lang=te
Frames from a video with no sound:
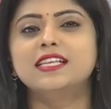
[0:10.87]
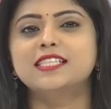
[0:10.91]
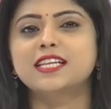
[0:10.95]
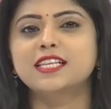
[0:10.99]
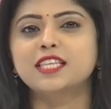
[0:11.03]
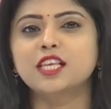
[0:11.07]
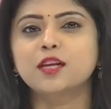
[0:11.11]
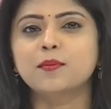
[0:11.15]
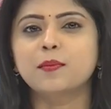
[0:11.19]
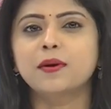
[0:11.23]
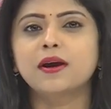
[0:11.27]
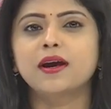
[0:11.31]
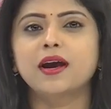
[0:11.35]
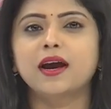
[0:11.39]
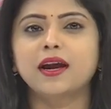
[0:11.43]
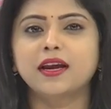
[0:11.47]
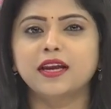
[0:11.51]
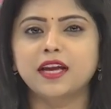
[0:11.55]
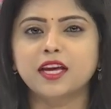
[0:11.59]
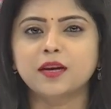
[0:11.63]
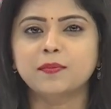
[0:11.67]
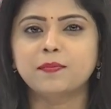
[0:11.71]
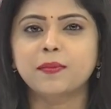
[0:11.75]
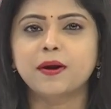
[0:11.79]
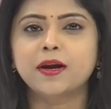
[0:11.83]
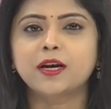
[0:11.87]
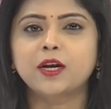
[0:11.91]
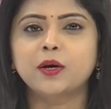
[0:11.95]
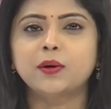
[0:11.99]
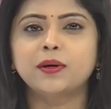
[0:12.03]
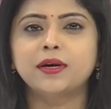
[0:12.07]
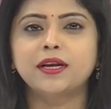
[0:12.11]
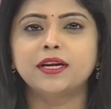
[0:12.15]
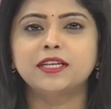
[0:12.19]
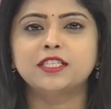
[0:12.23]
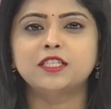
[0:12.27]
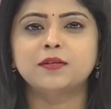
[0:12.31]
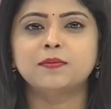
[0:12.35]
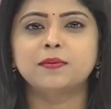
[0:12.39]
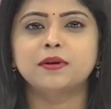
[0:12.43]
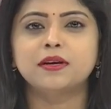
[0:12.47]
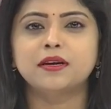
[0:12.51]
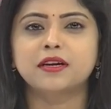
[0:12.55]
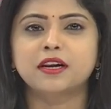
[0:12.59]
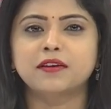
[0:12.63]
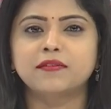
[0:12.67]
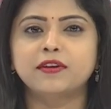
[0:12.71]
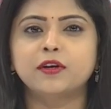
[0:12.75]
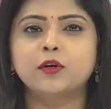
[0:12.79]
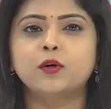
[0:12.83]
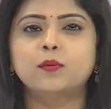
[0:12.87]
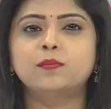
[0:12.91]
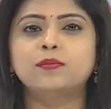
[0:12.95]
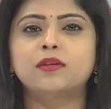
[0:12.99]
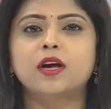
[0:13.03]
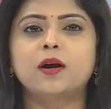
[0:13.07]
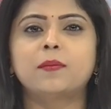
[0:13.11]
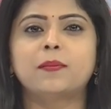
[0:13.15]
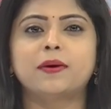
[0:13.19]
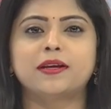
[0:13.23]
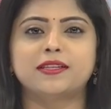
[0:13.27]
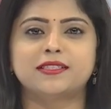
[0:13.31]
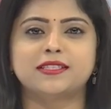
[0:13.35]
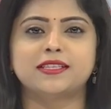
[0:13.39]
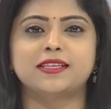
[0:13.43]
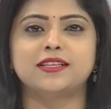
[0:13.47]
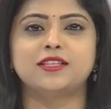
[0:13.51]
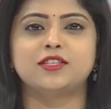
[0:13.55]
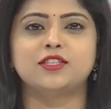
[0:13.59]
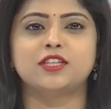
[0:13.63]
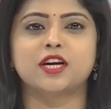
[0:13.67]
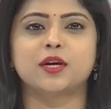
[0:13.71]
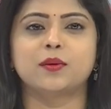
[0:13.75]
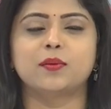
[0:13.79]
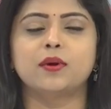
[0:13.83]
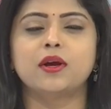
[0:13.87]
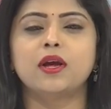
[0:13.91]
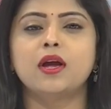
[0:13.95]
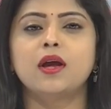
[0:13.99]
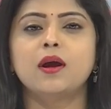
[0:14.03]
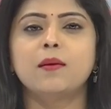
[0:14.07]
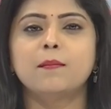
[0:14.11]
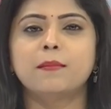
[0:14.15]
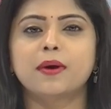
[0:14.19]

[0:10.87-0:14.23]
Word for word: ఈ సందర్భంగా ఏర్పాట్లను డీజీపీ రవిగుప్తా పరిశీలించారు